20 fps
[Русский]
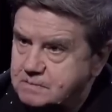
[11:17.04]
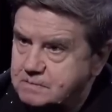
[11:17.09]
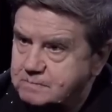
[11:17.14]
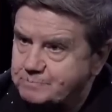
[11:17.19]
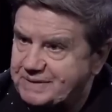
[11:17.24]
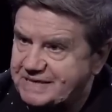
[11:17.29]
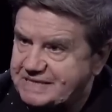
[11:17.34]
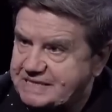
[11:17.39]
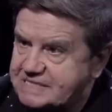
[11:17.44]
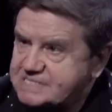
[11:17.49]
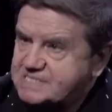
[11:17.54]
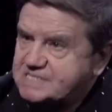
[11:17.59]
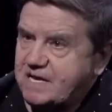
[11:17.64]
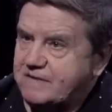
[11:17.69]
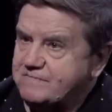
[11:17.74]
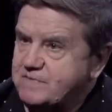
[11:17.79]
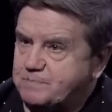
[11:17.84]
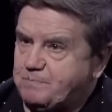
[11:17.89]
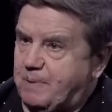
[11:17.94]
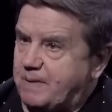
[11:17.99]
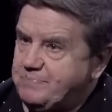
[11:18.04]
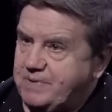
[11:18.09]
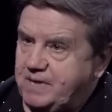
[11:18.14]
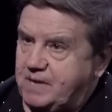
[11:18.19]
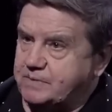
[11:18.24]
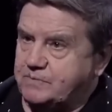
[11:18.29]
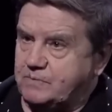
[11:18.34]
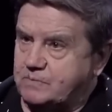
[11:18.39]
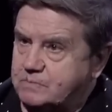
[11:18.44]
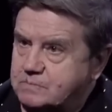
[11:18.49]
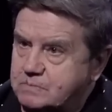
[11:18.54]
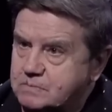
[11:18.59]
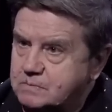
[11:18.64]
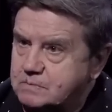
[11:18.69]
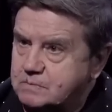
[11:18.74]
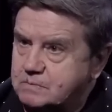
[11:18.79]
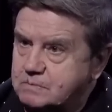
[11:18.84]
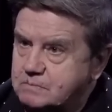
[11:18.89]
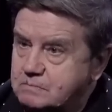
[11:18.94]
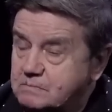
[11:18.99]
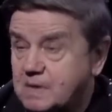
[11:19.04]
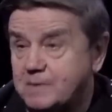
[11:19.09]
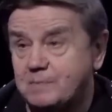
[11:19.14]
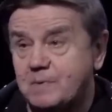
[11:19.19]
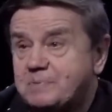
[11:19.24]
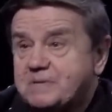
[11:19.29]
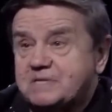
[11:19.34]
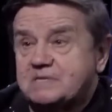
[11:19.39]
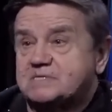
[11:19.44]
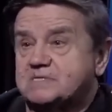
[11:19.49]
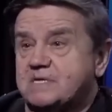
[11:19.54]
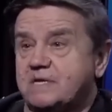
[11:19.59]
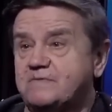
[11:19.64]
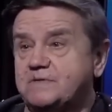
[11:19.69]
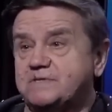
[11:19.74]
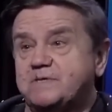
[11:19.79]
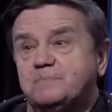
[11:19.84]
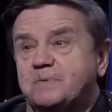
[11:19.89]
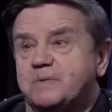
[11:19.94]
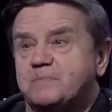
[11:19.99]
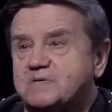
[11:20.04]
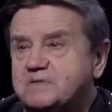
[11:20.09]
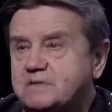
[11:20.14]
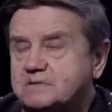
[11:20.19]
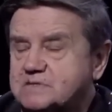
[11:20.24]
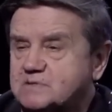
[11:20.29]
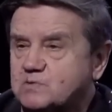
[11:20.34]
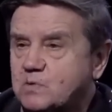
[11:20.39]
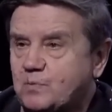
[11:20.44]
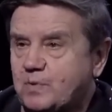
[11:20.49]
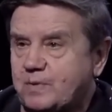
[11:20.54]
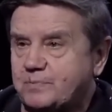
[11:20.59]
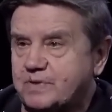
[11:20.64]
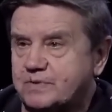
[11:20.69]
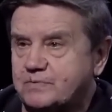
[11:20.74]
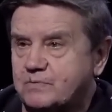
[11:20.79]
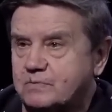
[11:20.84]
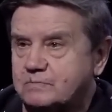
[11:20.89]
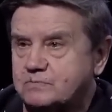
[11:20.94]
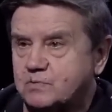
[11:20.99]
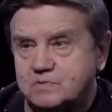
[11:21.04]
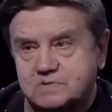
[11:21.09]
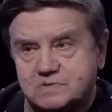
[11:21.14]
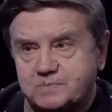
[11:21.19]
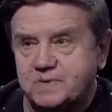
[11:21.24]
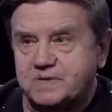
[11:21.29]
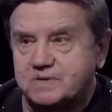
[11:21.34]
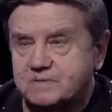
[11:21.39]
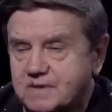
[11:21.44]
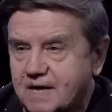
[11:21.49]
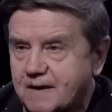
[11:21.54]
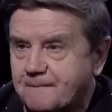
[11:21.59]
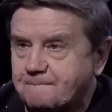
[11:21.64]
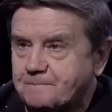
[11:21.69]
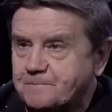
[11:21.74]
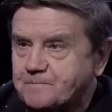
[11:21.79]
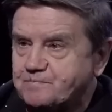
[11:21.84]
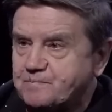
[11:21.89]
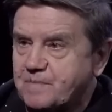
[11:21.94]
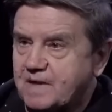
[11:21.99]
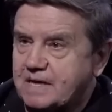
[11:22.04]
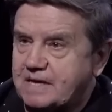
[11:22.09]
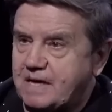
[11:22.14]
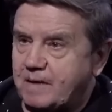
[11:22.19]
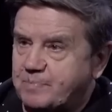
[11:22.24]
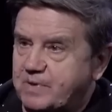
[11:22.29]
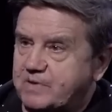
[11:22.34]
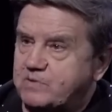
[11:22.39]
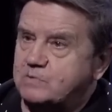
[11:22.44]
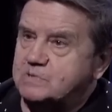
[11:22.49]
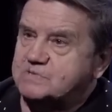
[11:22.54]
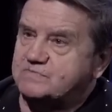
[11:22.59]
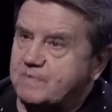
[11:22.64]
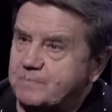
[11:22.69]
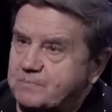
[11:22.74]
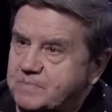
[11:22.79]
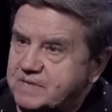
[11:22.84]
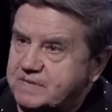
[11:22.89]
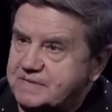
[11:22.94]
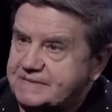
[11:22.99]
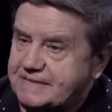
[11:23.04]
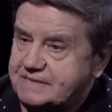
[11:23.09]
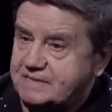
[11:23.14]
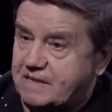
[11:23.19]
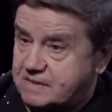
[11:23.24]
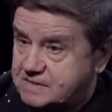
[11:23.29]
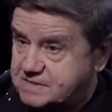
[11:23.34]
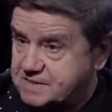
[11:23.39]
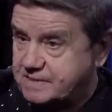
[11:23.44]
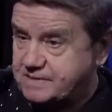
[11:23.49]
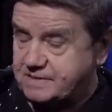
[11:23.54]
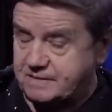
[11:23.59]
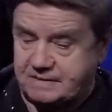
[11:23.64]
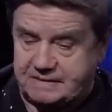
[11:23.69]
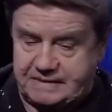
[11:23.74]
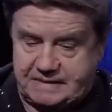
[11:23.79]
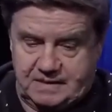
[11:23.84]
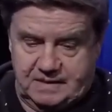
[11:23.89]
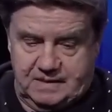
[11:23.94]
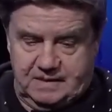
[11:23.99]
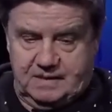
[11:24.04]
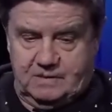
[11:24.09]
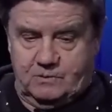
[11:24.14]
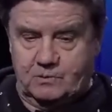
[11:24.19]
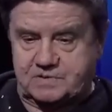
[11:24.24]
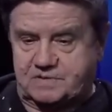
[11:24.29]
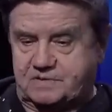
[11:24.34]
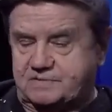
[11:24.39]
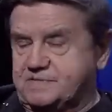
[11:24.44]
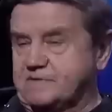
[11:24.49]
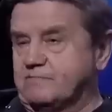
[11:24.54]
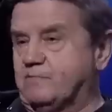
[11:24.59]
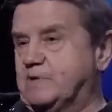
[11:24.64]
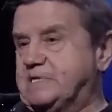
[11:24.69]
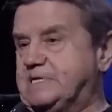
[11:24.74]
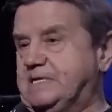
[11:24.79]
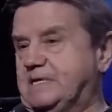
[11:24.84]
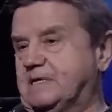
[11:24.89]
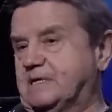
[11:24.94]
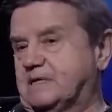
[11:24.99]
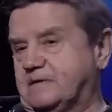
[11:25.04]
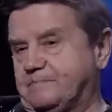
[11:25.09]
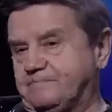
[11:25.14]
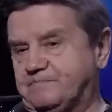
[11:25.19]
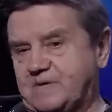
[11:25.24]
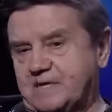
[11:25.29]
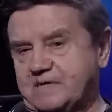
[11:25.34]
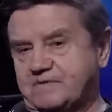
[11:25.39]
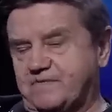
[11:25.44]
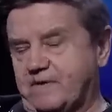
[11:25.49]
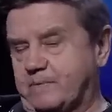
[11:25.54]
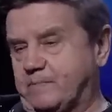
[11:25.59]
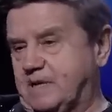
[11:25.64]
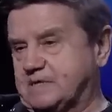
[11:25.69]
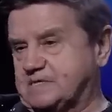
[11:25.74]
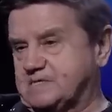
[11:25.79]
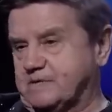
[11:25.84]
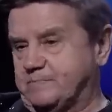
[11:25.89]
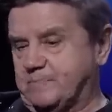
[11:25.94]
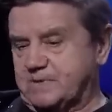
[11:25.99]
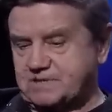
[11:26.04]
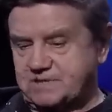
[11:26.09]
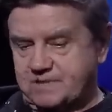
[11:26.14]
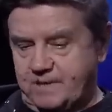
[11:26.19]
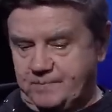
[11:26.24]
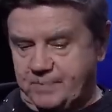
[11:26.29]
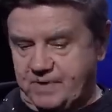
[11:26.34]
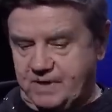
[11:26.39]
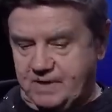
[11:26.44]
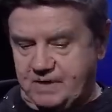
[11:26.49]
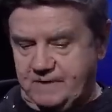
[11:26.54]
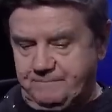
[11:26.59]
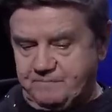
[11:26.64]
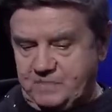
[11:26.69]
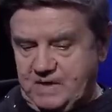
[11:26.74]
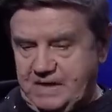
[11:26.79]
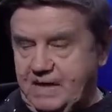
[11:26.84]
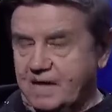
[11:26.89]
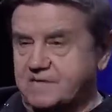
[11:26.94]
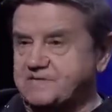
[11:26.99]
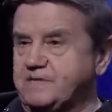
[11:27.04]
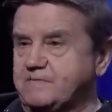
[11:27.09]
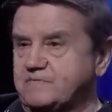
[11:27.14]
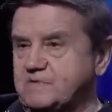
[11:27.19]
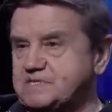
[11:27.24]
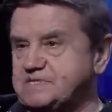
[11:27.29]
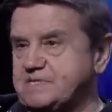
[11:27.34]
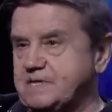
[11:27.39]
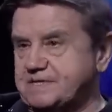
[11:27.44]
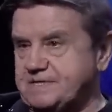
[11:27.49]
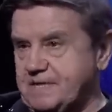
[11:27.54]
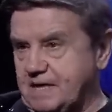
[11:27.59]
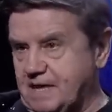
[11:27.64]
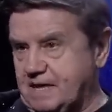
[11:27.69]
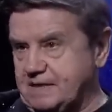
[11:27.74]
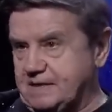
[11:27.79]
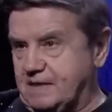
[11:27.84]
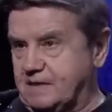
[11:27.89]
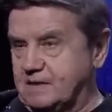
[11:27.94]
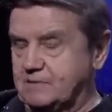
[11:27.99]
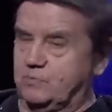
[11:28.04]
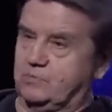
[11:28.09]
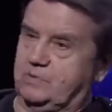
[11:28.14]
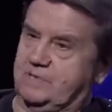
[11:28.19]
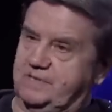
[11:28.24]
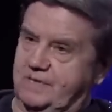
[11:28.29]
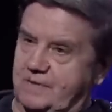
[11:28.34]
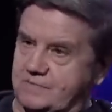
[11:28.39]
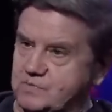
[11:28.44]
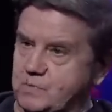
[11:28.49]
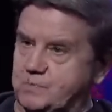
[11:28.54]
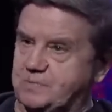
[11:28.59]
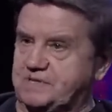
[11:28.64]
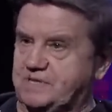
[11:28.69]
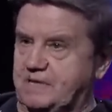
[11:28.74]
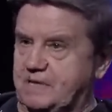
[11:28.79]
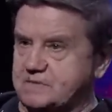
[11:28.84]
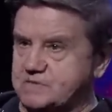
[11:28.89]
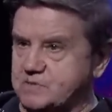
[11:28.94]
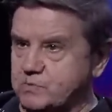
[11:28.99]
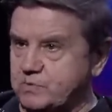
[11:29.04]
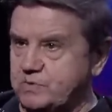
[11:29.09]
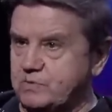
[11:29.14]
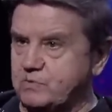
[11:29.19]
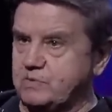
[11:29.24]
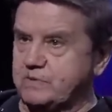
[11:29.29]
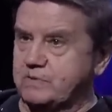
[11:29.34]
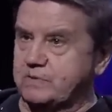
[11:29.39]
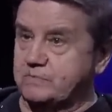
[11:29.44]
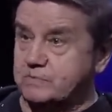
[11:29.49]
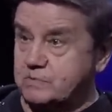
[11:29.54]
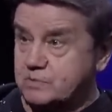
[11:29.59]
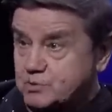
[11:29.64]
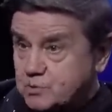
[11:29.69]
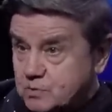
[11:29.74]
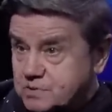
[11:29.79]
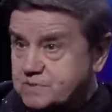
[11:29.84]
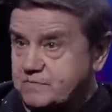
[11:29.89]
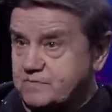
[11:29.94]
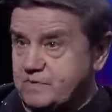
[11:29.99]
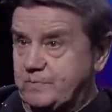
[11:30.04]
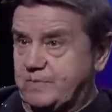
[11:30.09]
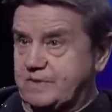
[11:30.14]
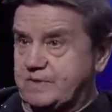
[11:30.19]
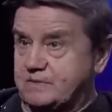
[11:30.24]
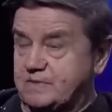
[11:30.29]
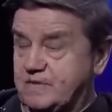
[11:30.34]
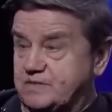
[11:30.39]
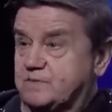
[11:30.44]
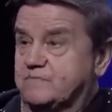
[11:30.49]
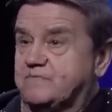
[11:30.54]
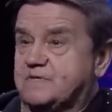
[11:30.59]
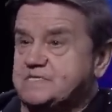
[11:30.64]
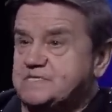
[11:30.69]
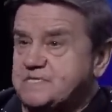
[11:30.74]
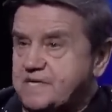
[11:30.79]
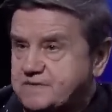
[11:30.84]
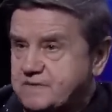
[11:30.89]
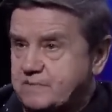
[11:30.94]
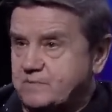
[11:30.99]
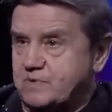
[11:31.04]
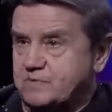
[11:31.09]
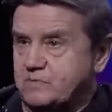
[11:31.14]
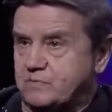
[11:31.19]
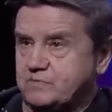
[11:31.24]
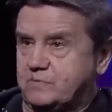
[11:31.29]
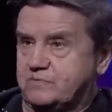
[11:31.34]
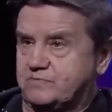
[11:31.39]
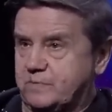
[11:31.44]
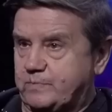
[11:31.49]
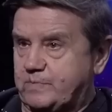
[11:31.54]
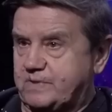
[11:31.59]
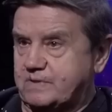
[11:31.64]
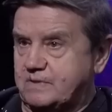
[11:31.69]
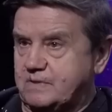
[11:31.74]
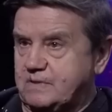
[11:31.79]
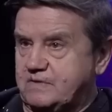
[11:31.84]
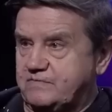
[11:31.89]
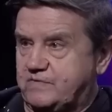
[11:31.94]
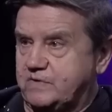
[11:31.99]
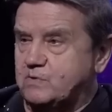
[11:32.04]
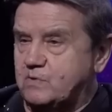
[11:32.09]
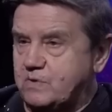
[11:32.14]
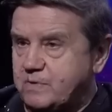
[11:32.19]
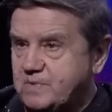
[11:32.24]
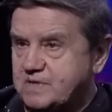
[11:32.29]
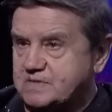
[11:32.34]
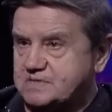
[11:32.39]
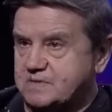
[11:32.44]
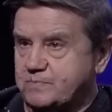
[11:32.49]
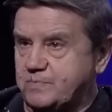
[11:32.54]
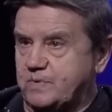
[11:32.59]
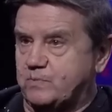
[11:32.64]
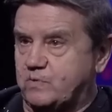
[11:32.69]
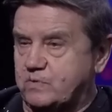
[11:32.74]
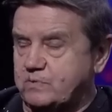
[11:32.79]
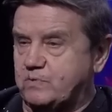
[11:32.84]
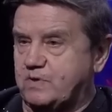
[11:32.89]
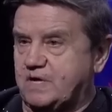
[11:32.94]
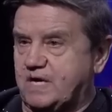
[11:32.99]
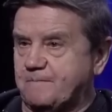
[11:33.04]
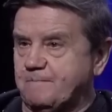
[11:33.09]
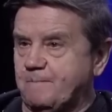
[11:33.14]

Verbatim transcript: предоставить победу, либо предоставить дипломатическую победу. То есть мир, я принес вам мир и так далее. Кстати, вот сегодня информация прошла про активность Эрдогана, который там все пытается урегулировать. У ну него что же выборы? Даже в 23 году у него выборы. В июле месяце, по-моему.